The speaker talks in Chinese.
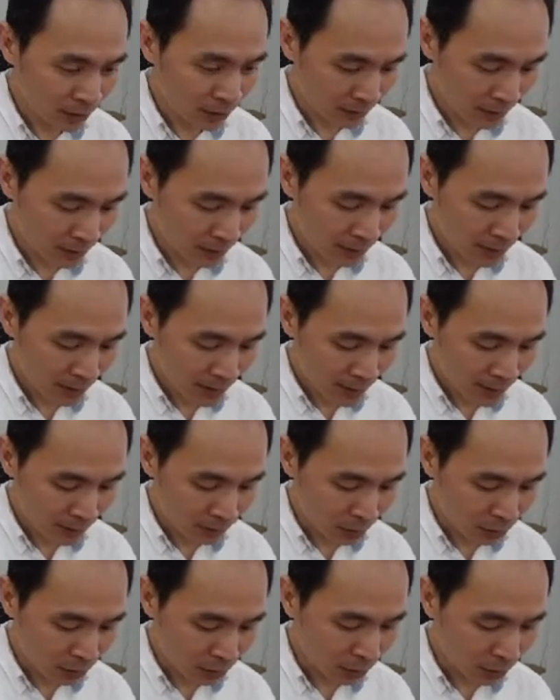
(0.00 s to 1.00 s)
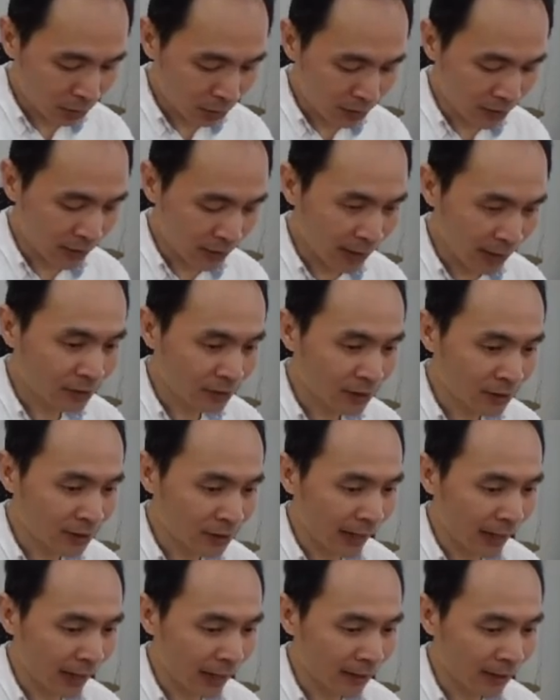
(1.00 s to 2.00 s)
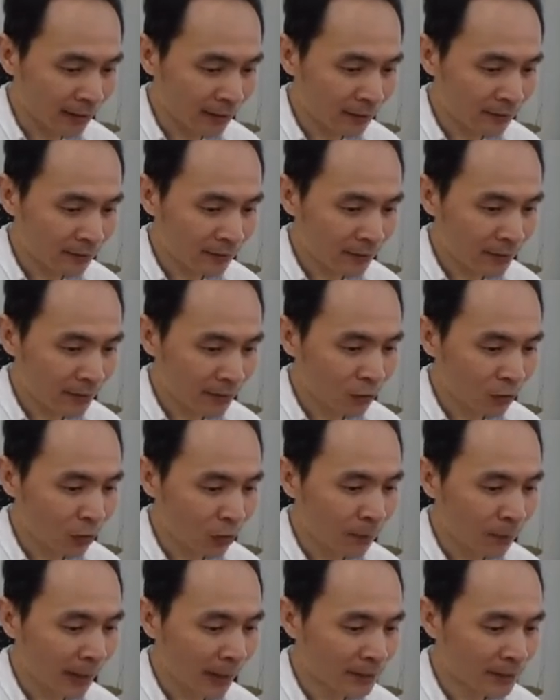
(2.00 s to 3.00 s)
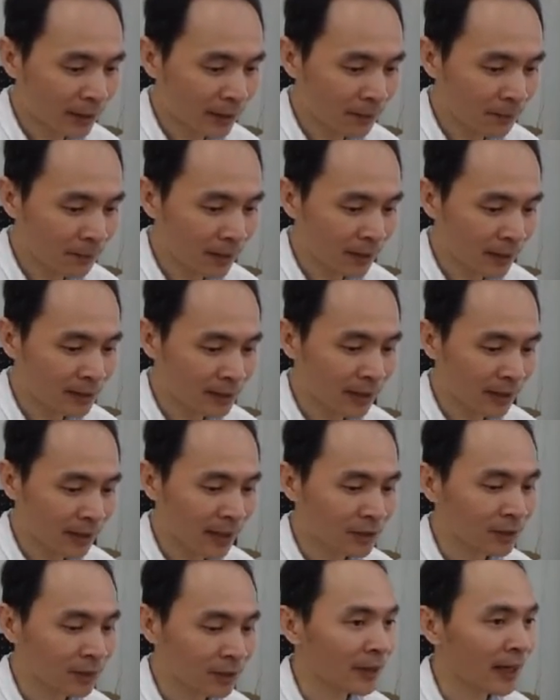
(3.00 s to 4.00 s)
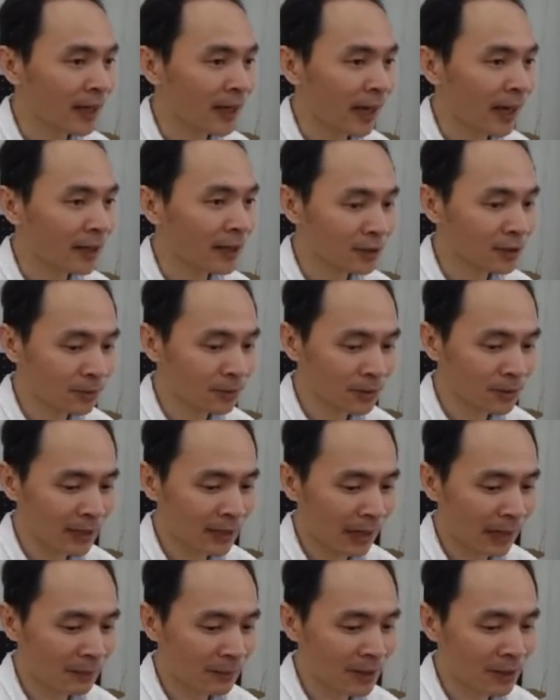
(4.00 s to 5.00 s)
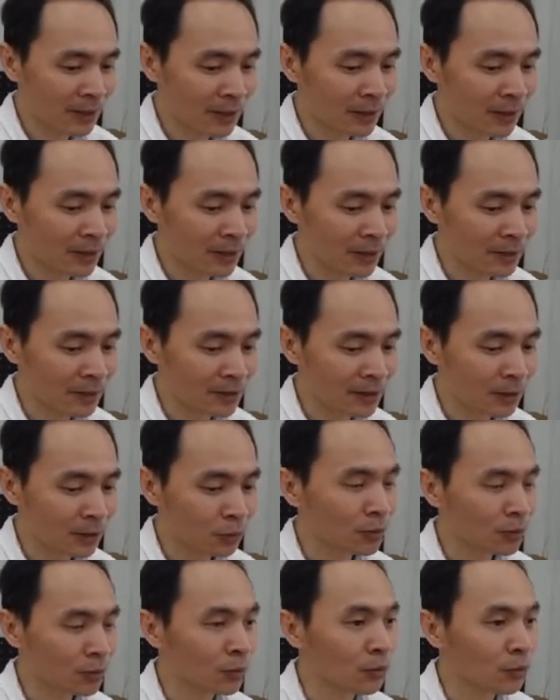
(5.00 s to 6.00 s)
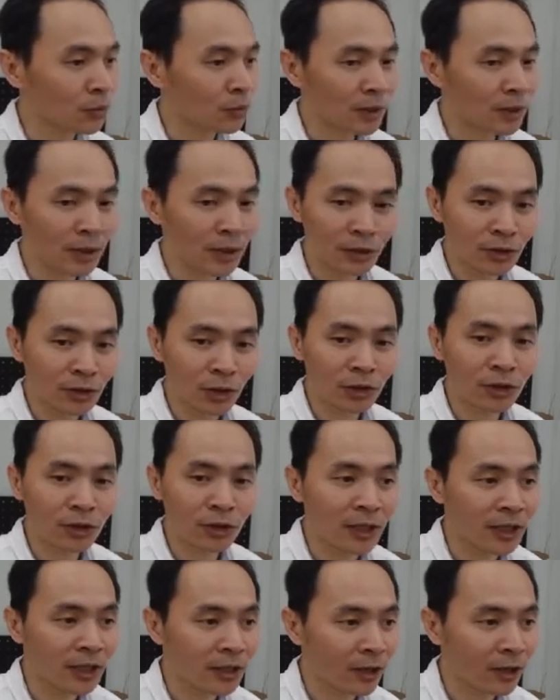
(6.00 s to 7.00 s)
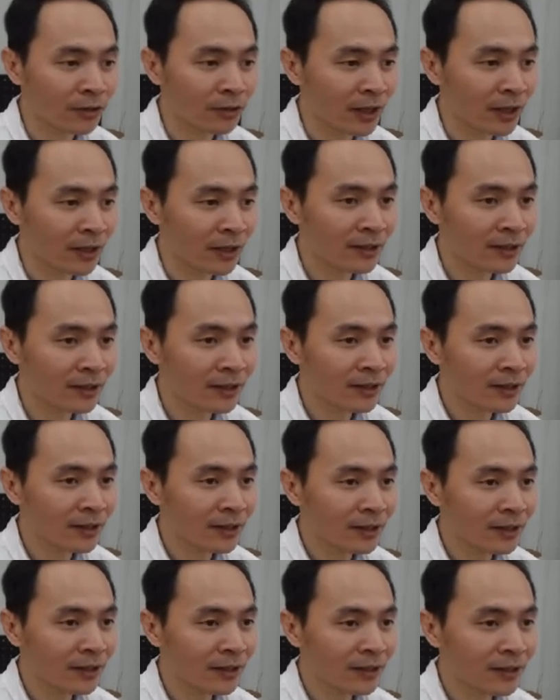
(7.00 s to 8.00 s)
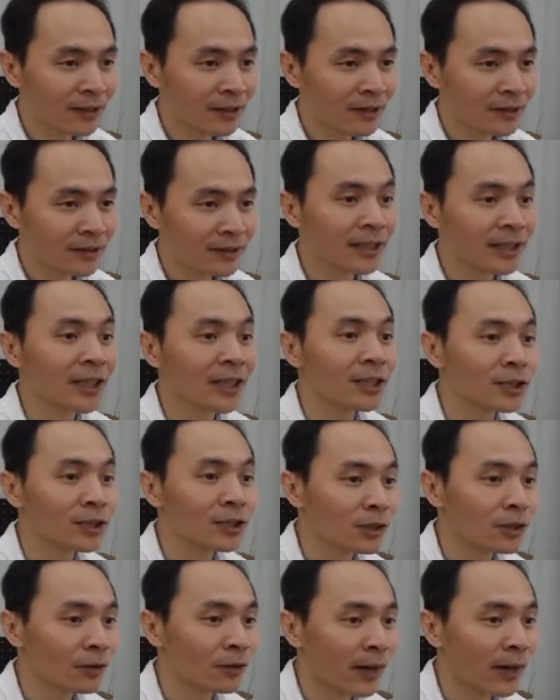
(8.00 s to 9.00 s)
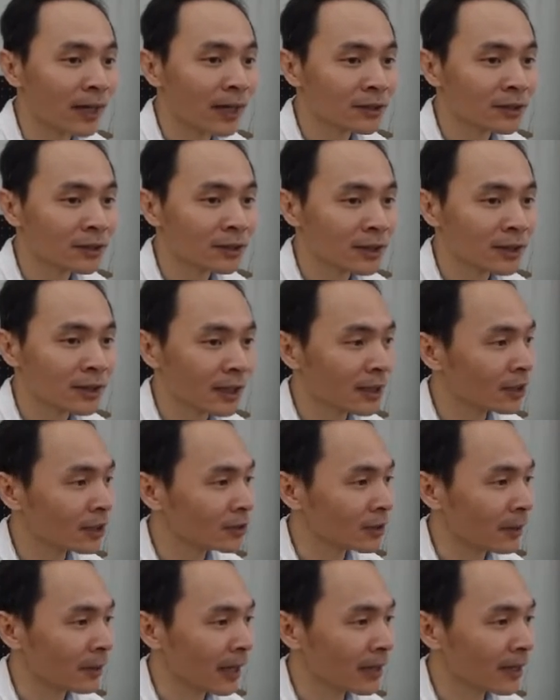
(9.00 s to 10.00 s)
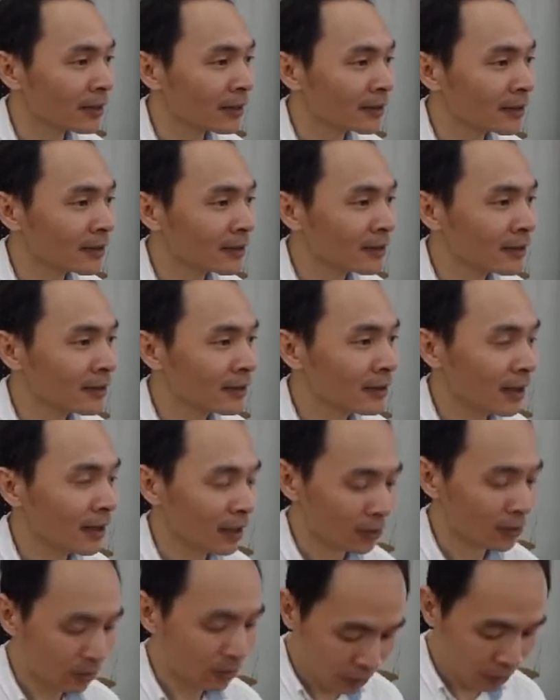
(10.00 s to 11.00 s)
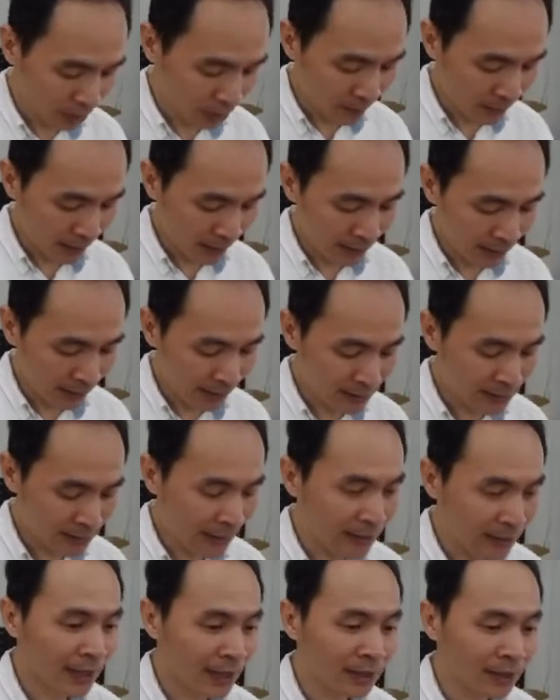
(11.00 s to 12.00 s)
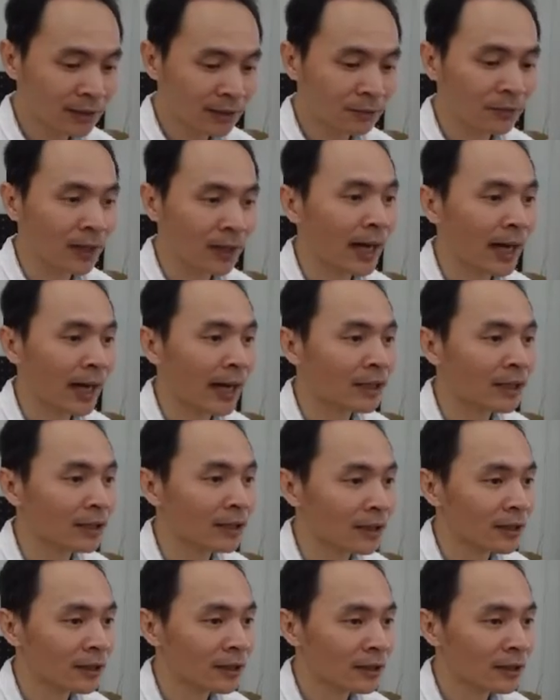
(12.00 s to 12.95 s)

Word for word: 不是？比如说我接到这里来，我把这一边的接到这边来，是不是下面这边的这五五个就又可以用了？这样也是一种方式，这样了解吗？好，因为本来它上下是分开的，